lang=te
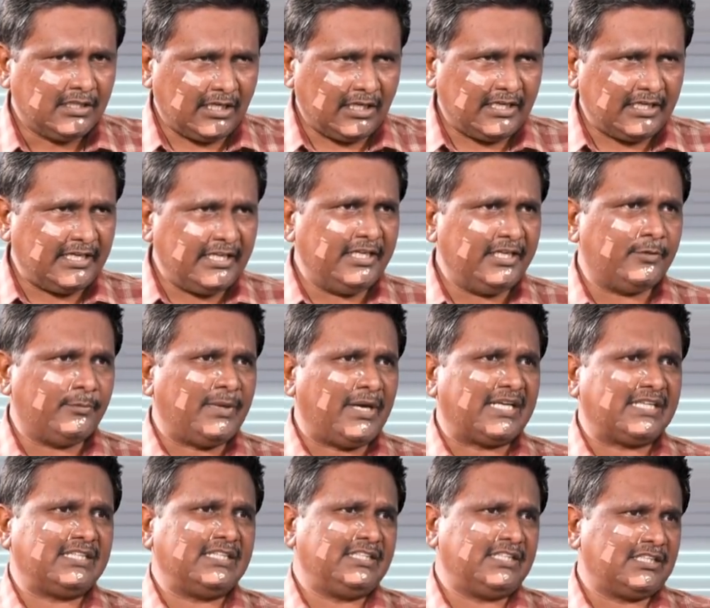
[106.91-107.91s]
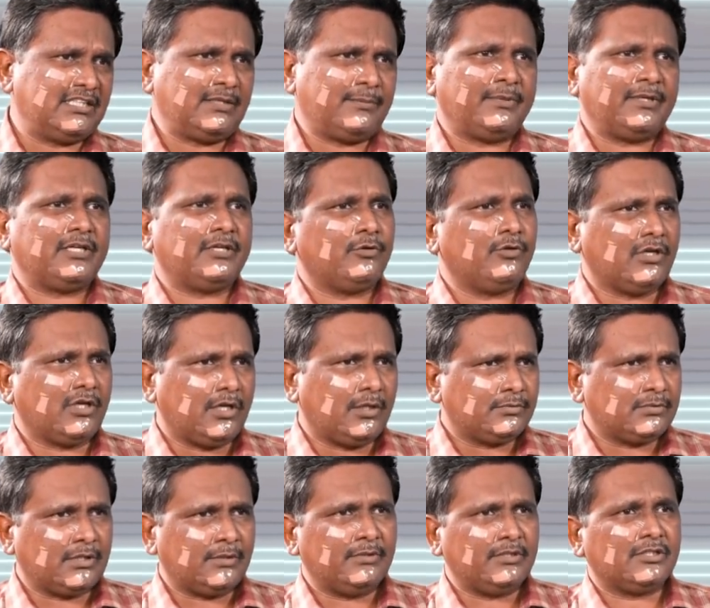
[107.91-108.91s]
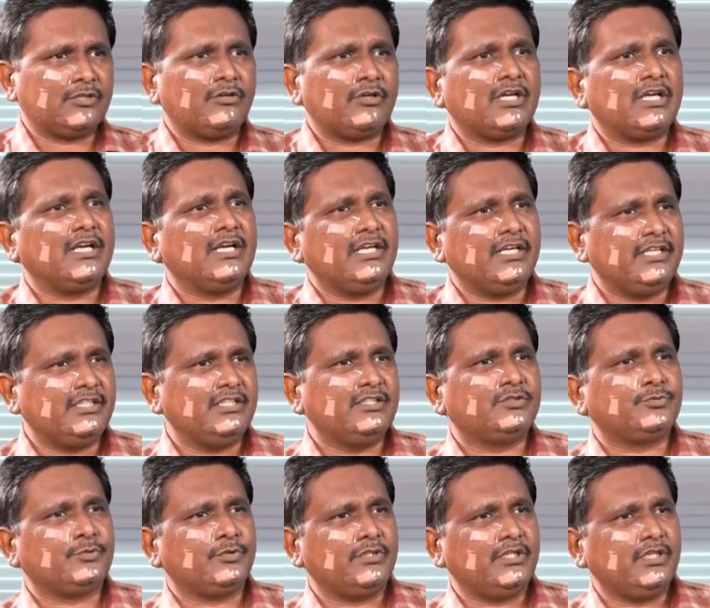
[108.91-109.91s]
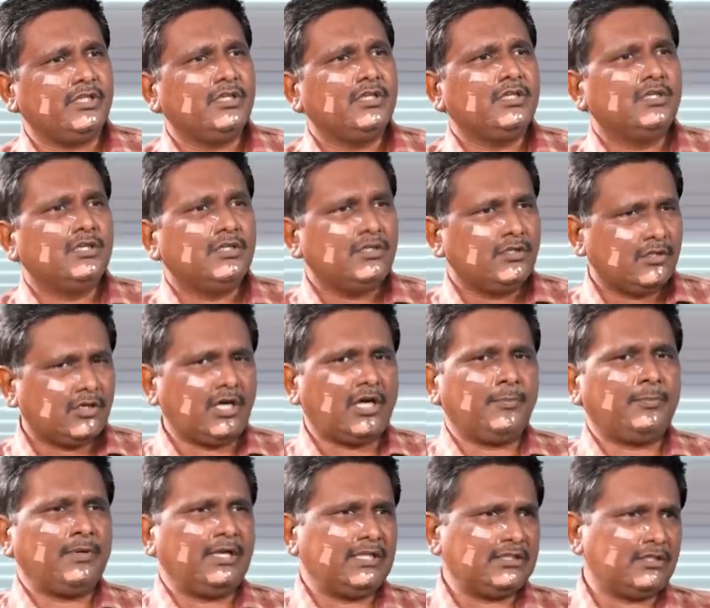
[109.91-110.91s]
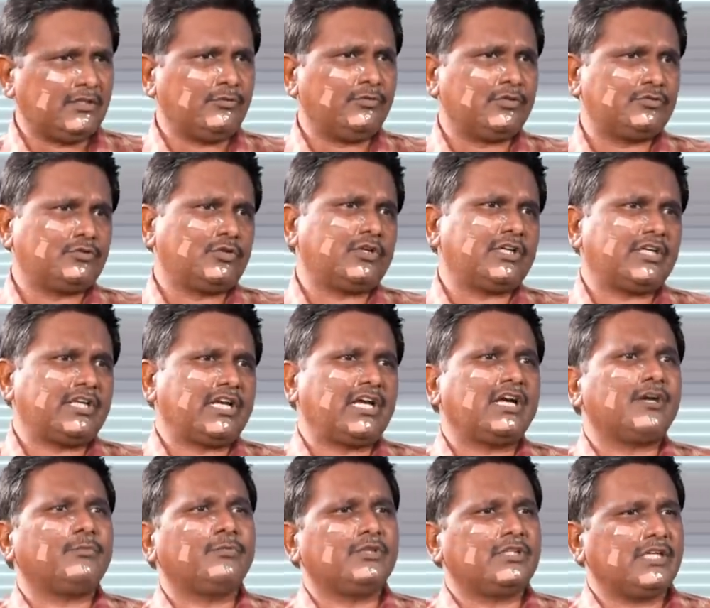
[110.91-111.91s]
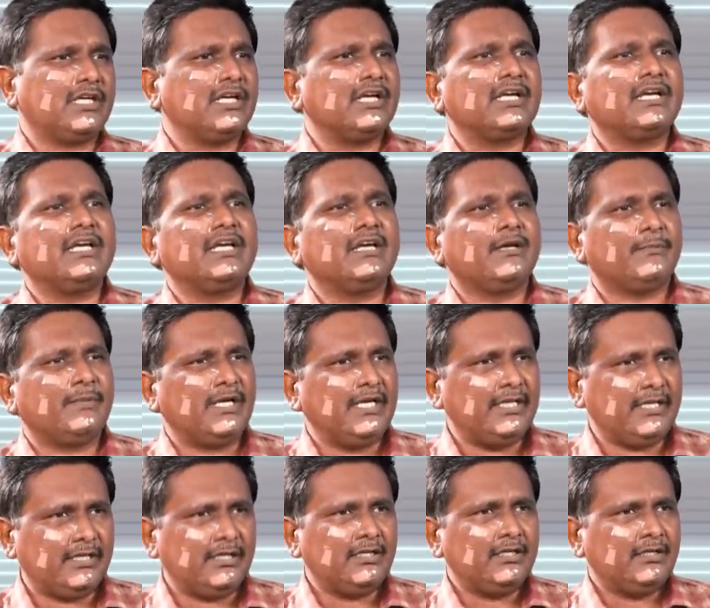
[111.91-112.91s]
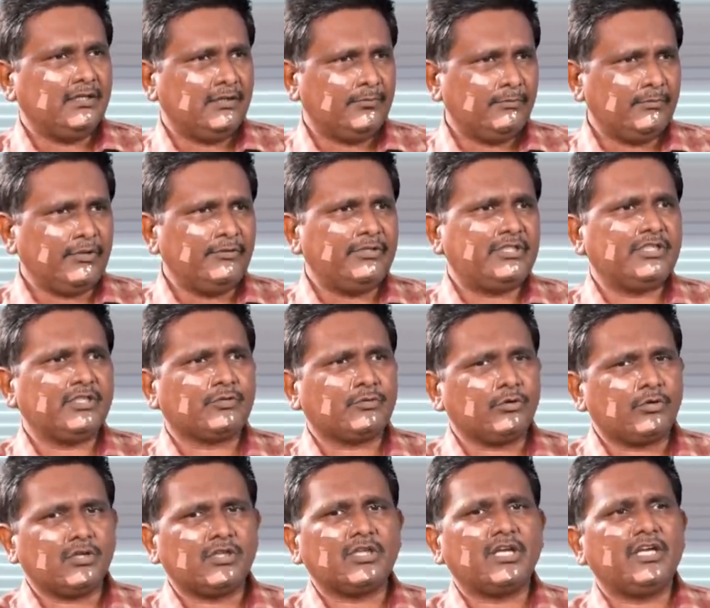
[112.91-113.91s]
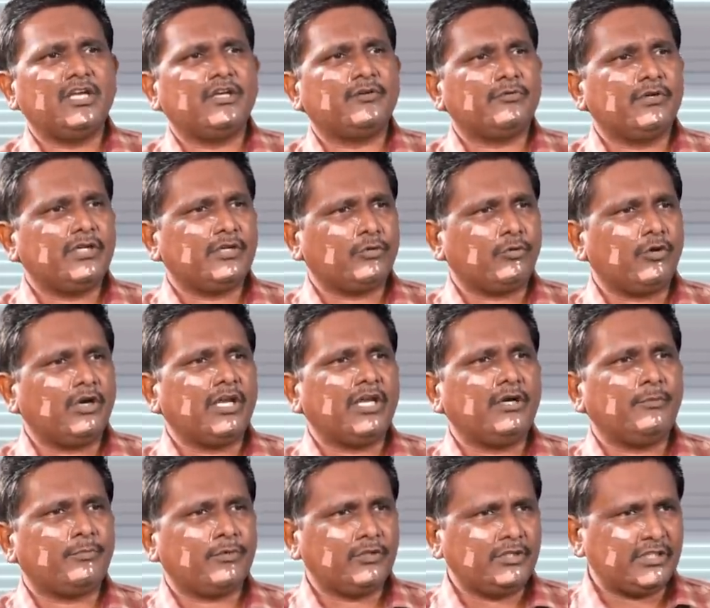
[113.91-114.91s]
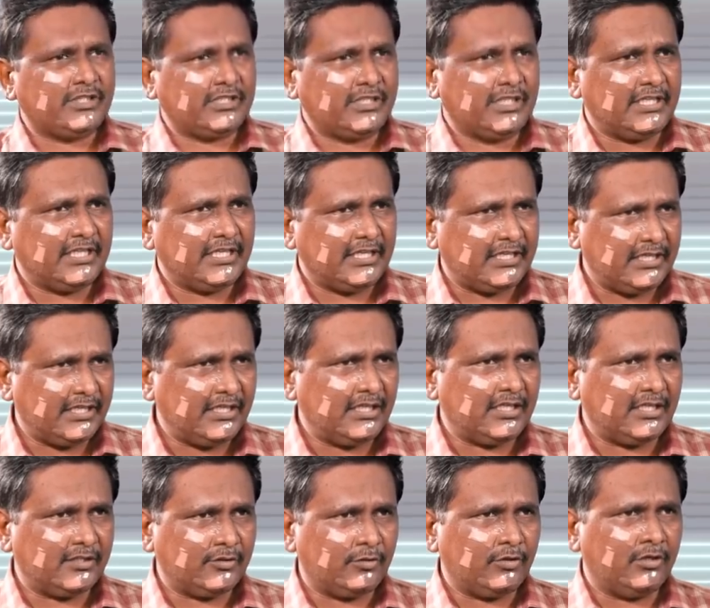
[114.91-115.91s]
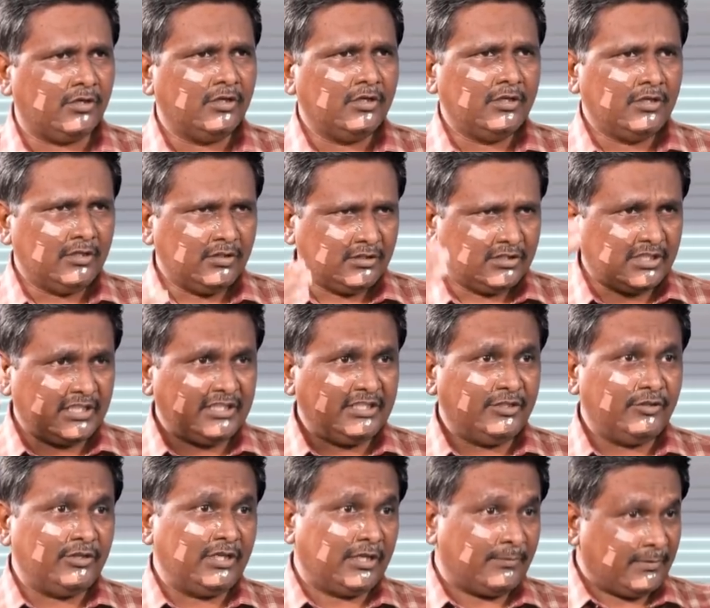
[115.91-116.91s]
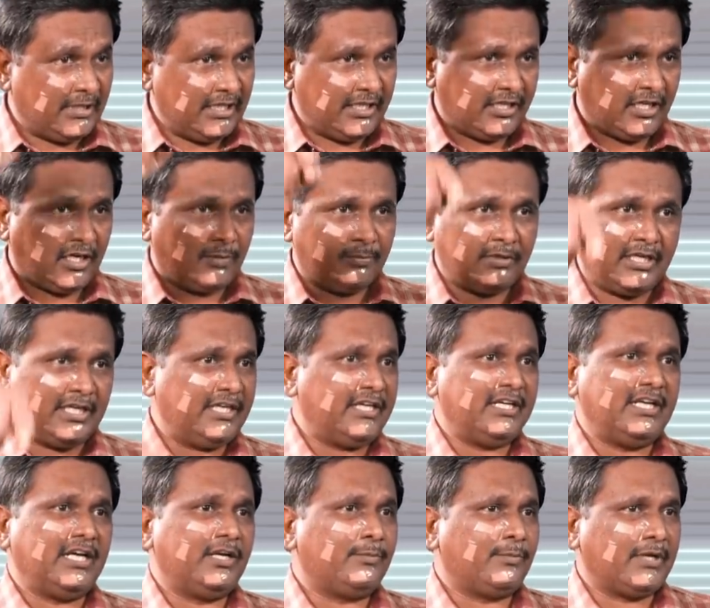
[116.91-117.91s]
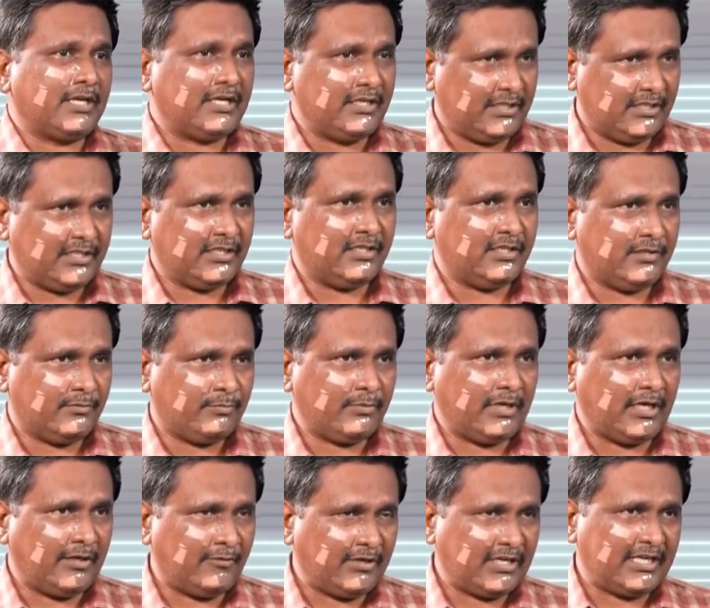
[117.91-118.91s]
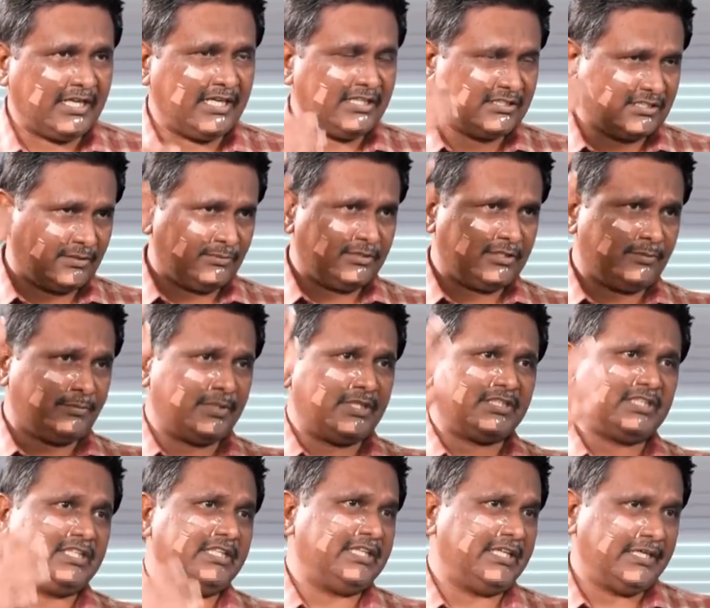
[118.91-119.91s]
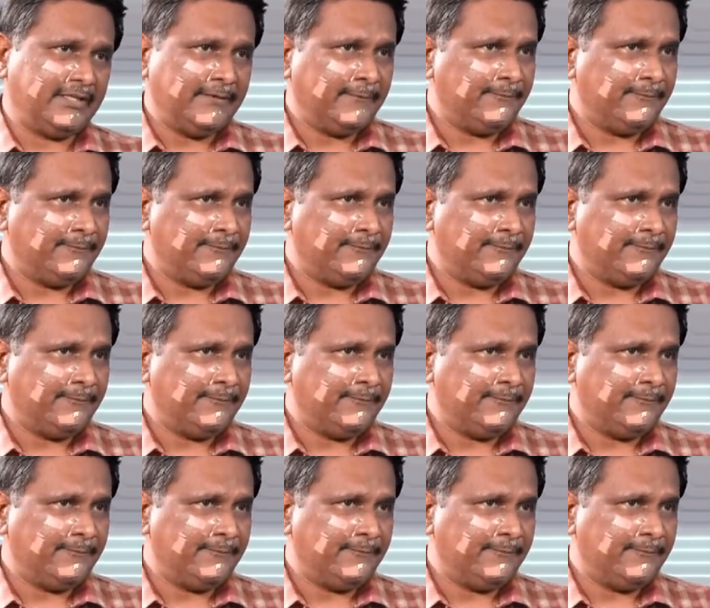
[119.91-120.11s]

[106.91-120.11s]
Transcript: ఆల్రెడీ ఇటు భారతీయ జనతా పార్టీ కూడా కాపు సామాజిక వర్గాన్ని లీడ్ తీసుకుంది కాపులందరం ఒక చోటకి రాకపోతే కనుక ఇంక మళ్ళీ భవిష్యత్తు ఉండదు అనేటువంటి కోణాన్ని ప్రొజెక్ట్ చేయడానికి చిరంజీవి గారు మళ్ళీ కాపు నాయకుడు అటుపక్క ఆ వర్గానికి సంబంధించిన ప్రతినిధి